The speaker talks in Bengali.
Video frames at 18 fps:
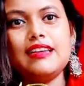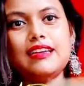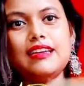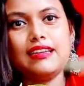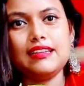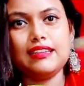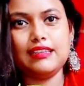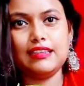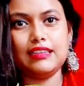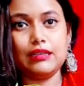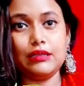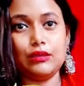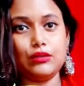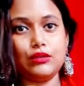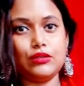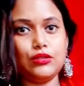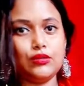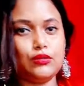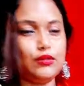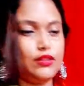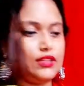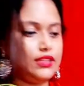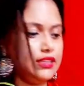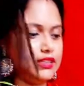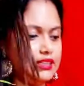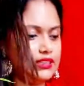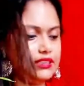এখান থেকে
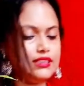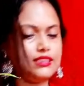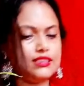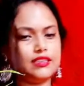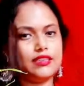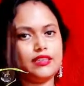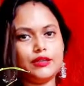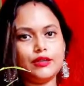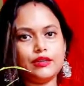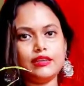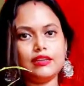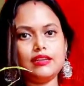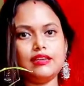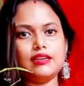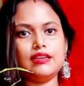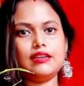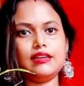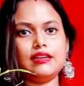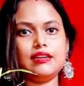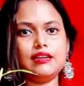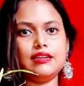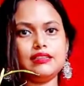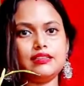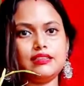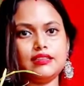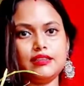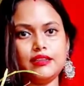সরিয়ে নিচ্ছি
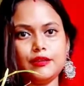আচ্ছা